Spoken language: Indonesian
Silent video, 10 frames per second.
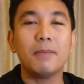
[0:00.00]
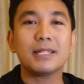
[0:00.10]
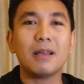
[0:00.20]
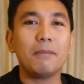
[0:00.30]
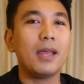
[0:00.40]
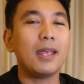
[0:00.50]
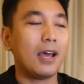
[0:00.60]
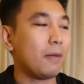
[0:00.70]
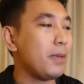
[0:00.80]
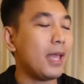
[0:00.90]
Masa
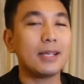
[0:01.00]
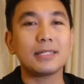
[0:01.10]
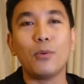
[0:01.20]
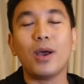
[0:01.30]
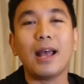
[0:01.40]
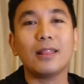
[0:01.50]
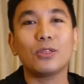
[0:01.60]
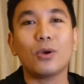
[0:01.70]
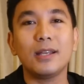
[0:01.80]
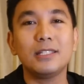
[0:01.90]
bayar biaya sewa
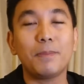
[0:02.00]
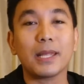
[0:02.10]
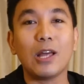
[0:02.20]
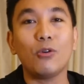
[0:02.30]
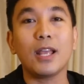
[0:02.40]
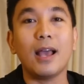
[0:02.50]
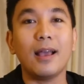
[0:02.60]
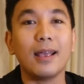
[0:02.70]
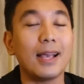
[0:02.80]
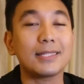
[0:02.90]
kantor aja per tahun
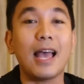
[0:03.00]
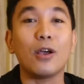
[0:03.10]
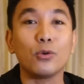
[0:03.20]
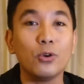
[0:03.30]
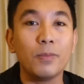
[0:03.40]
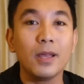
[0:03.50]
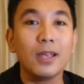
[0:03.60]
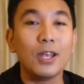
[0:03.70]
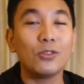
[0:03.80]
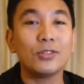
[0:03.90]
nggak, nggak sanggup?
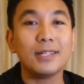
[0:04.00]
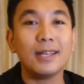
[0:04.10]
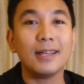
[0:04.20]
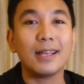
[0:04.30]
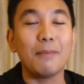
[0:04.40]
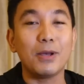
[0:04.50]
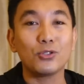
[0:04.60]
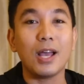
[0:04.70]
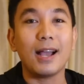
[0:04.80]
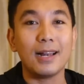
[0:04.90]
Itu sih nggak
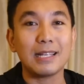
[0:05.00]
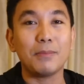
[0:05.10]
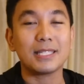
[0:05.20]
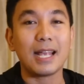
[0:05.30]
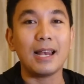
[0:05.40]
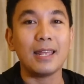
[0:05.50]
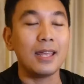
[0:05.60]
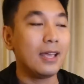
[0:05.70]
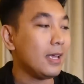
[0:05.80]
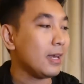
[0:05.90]
masuk akal sama sekali.